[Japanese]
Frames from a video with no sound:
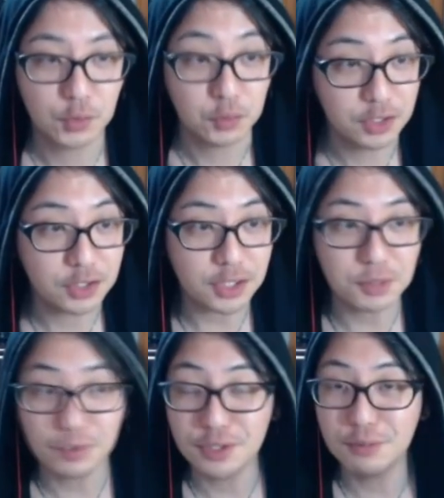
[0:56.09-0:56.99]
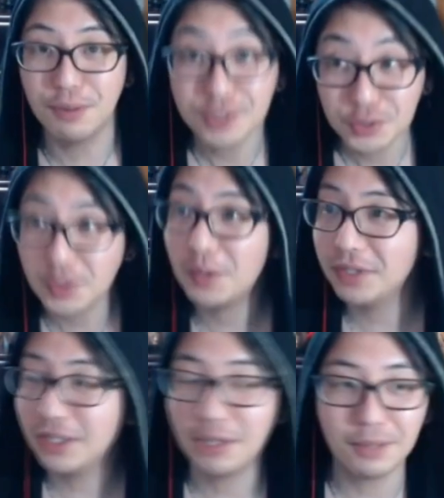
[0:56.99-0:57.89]
ちょっとね、久しぶりにパズドラ
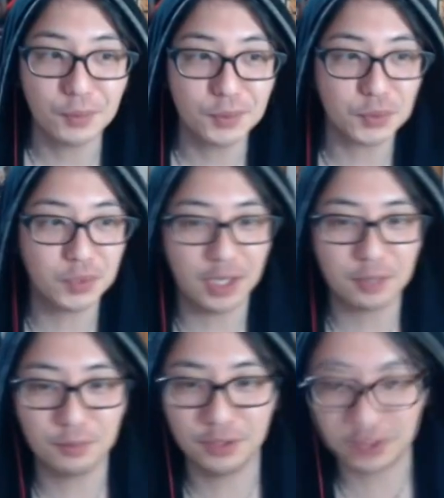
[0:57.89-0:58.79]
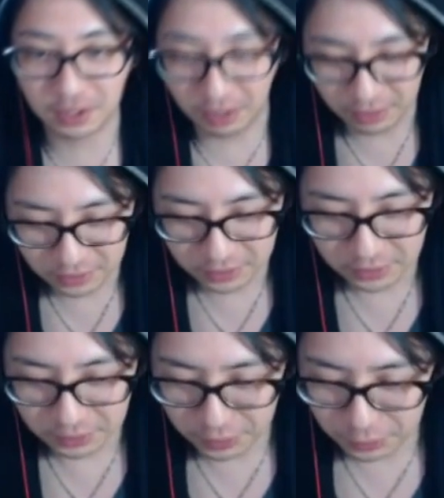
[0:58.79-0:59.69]
をね、生放送でやるもんですから、
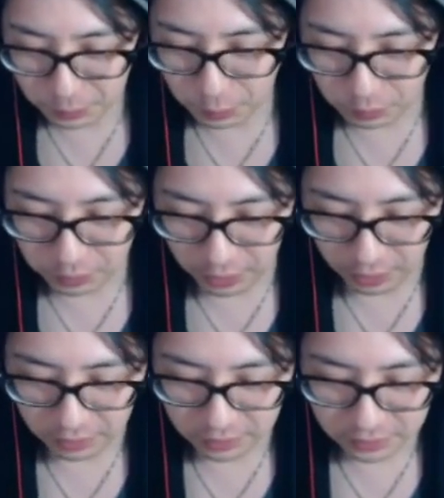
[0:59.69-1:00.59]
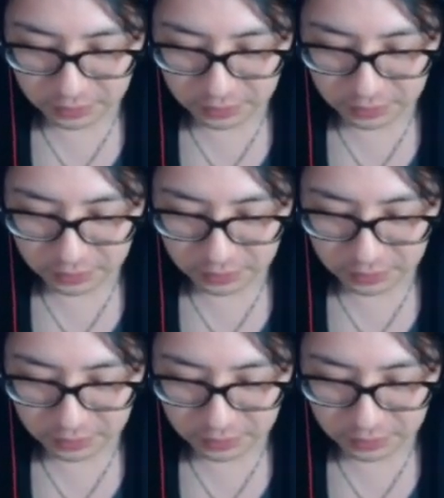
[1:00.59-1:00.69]
なんともこうね、